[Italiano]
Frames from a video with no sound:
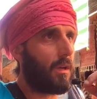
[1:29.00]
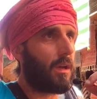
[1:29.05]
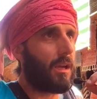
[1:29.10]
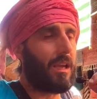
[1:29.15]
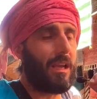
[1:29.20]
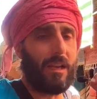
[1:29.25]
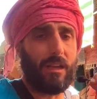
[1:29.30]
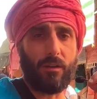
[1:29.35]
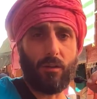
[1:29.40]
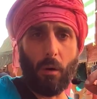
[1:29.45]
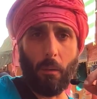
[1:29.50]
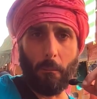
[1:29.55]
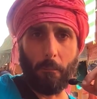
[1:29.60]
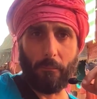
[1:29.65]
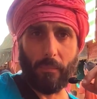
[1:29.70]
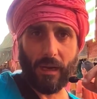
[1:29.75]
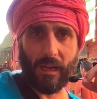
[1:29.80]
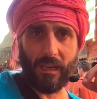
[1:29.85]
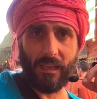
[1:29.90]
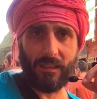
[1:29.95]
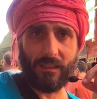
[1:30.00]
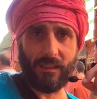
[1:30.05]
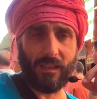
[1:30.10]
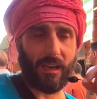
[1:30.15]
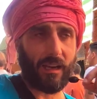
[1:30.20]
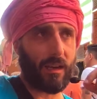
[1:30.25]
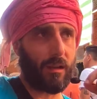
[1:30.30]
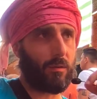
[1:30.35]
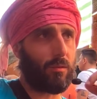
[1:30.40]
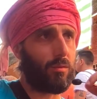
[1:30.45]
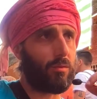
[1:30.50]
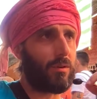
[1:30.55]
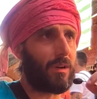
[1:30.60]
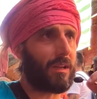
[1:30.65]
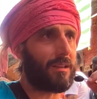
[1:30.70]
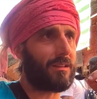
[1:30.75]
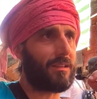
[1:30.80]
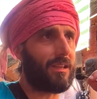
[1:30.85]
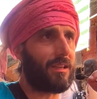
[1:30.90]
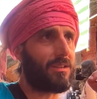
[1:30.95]
Il non prendere
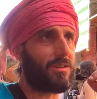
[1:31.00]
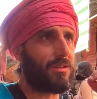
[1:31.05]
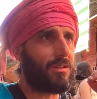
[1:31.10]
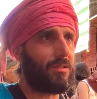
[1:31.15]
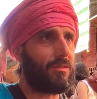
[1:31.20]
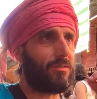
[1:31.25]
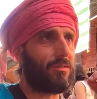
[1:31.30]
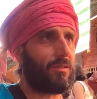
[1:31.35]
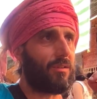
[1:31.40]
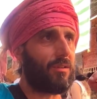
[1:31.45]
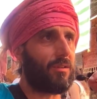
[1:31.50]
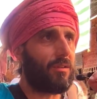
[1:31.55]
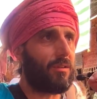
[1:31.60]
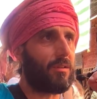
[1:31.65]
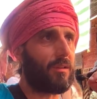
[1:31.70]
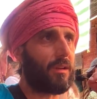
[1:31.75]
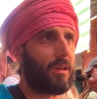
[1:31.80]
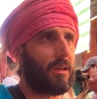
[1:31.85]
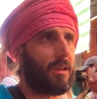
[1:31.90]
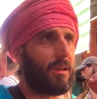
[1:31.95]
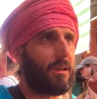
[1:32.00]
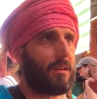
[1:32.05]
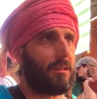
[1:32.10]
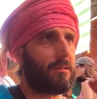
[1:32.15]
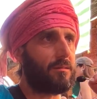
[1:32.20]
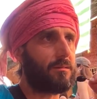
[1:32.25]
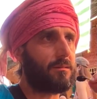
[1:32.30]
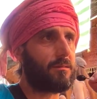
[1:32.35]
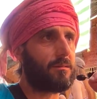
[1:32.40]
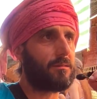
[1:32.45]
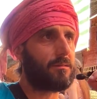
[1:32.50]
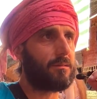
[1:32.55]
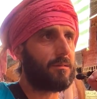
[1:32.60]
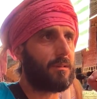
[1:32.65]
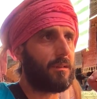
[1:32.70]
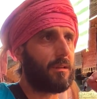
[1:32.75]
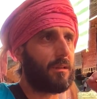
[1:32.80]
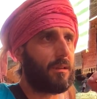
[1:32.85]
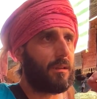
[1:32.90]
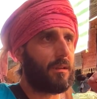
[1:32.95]
una decisione
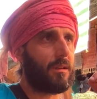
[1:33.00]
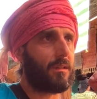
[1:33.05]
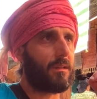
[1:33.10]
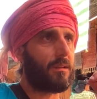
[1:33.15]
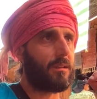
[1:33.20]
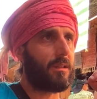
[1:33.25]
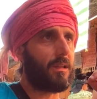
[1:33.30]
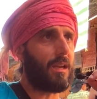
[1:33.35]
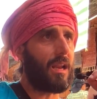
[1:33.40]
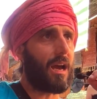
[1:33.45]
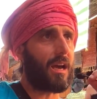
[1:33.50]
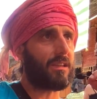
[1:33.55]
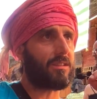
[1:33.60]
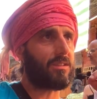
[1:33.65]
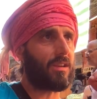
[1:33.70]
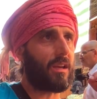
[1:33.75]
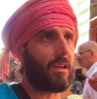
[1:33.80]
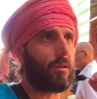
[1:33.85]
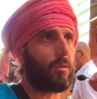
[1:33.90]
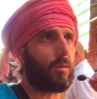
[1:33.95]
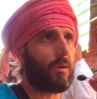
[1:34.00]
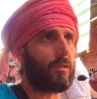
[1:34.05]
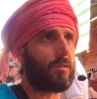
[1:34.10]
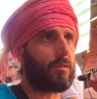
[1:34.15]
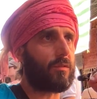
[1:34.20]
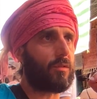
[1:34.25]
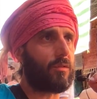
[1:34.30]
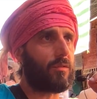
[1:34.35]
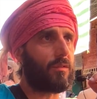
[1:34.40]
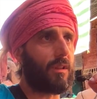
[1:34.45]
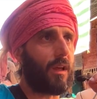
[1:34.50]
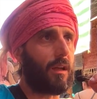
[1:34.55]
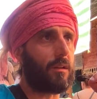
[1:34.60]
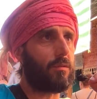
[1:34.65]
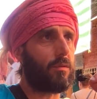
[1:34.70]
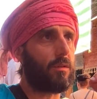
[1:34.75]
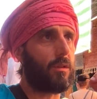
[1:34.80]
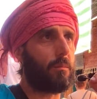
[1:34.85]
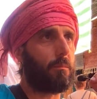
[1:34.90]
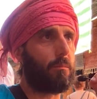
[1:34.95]
ti lascia in questo
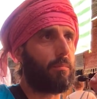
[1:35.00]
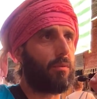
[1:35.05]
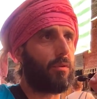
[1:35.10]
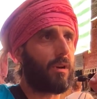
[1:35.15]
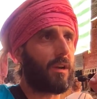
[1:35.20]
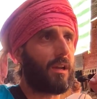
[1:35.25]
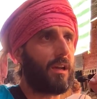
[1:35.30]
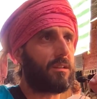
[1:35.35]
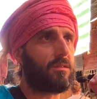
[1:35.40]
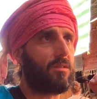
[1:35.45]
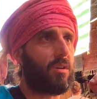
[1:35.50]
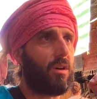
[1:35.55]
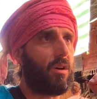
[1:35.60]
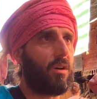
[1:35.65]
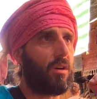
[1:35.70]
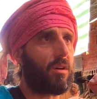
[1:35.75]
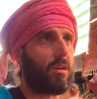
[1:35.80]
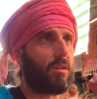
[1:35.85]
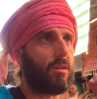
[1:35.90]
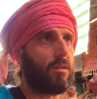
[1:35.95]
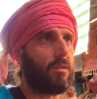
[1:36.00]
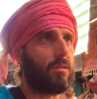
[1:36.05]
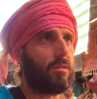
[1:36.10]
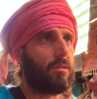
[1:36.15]
stato di purgatorio,